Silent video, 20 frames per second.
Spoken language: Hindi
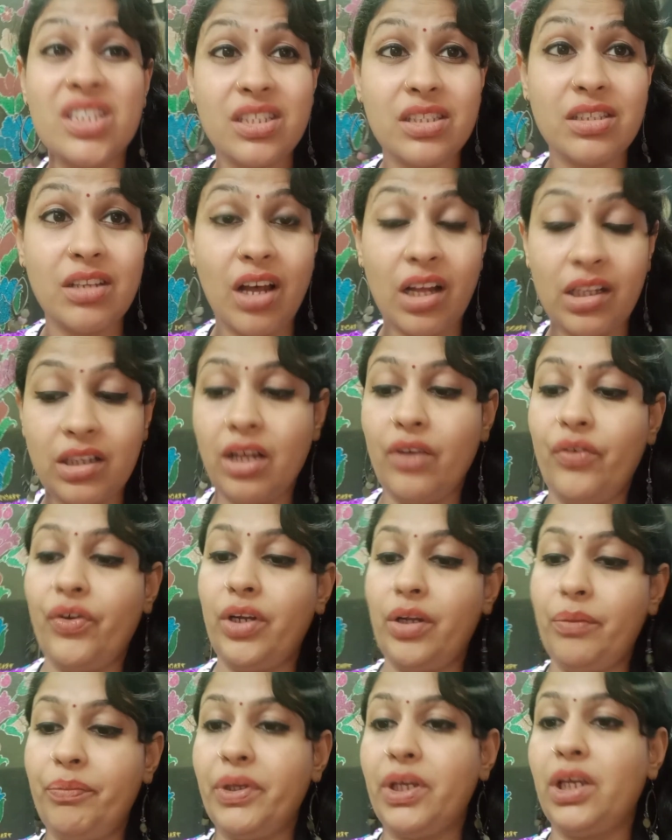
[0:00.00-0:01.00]
ज़्यादा
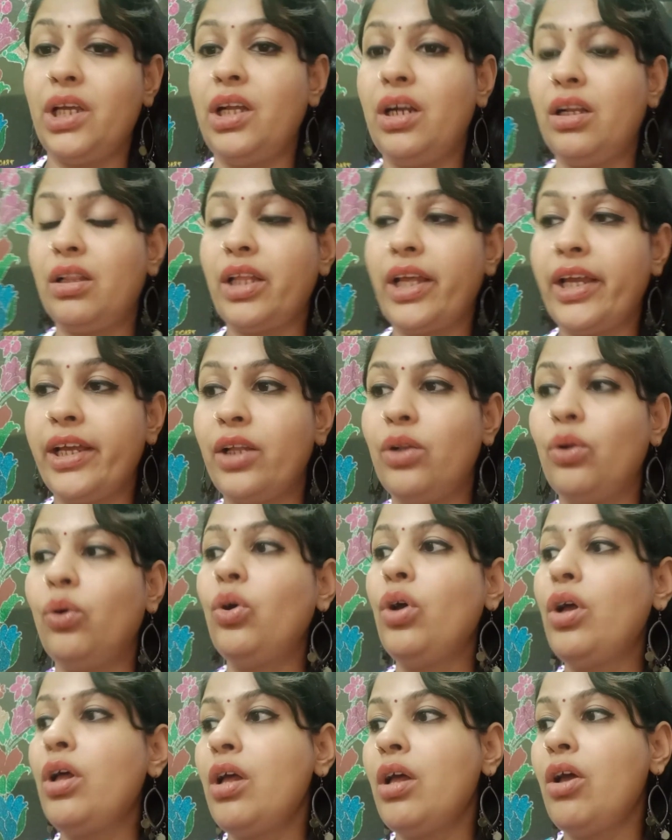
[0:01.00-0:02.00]
वाला बिखेरते हैं ये लोग